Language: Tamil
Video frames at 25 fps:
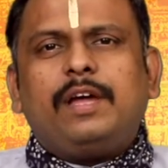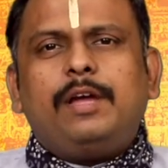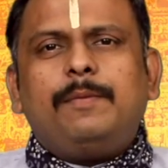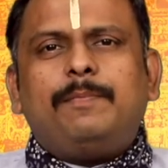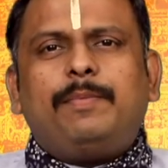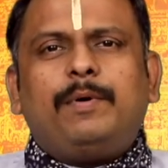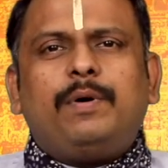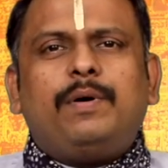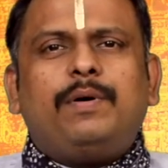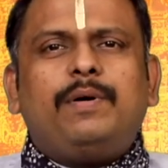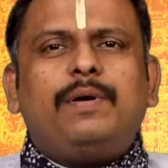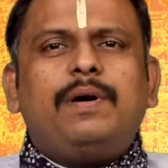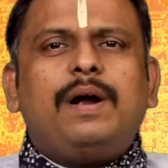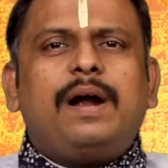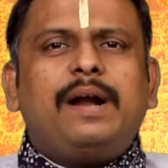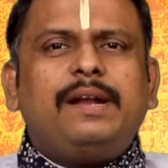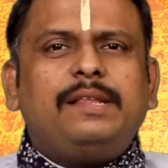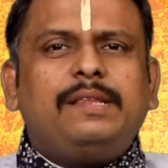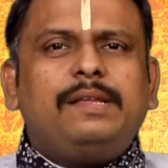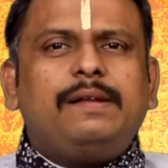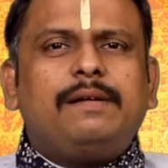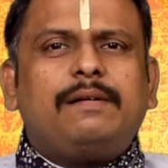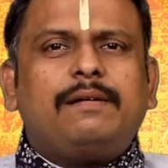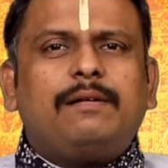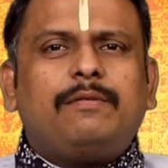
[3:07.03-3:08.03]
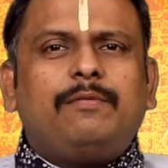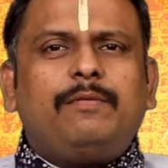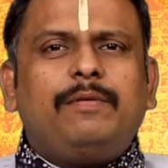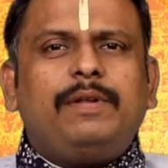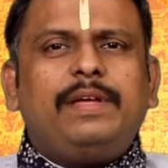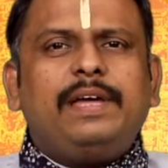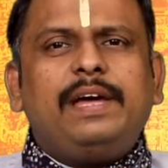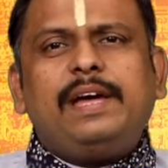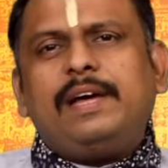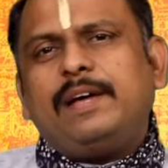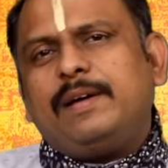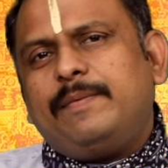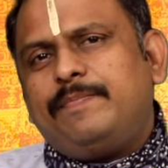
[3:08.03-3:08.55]
இப்போது அடுத்து
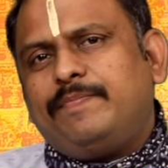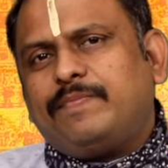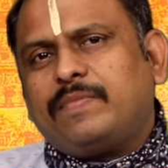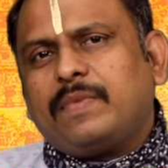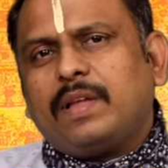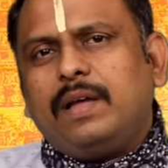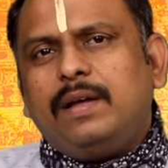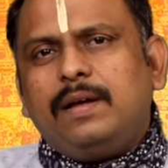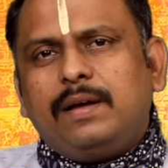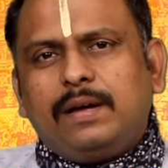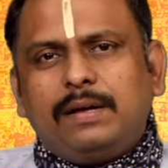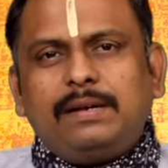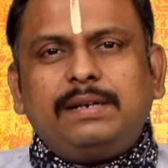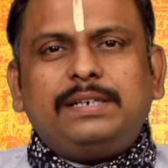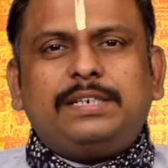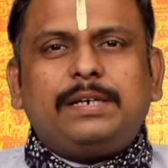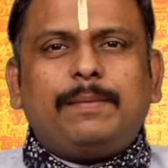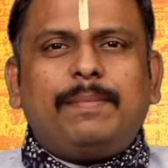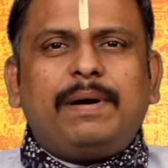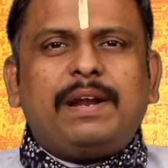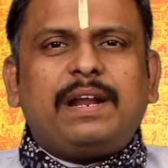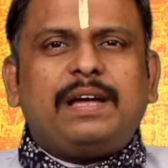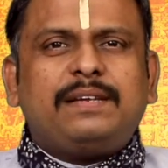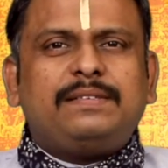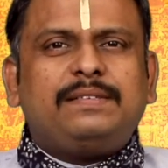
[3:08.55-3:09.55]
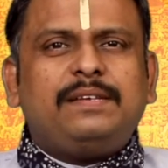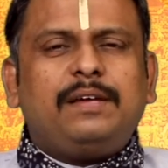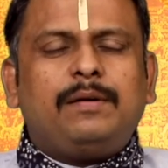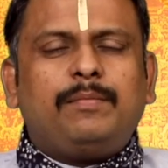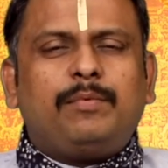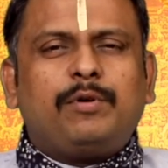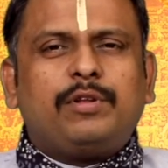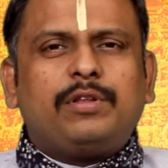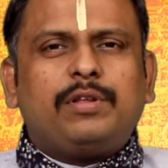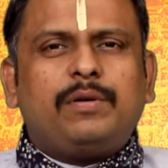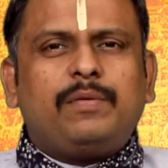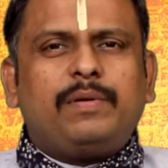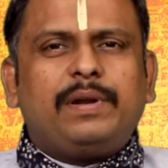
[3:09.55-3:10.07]
இருக்கக்கூடிய ரிஷபராசியை
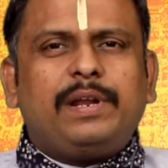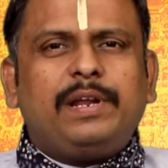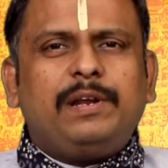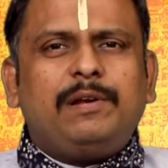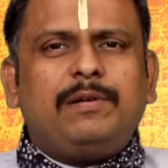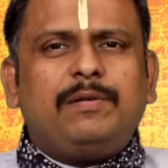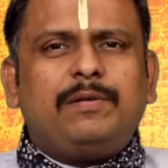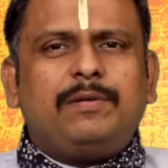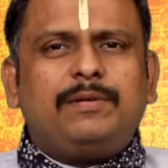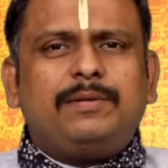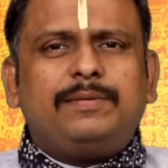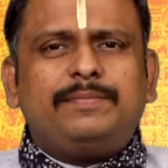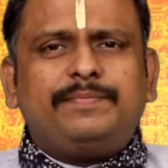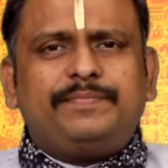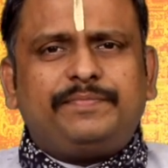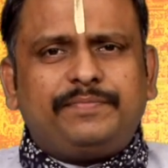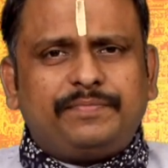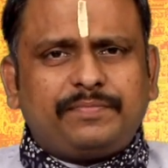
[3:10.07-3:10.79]
பொறுத்த வரையிலும்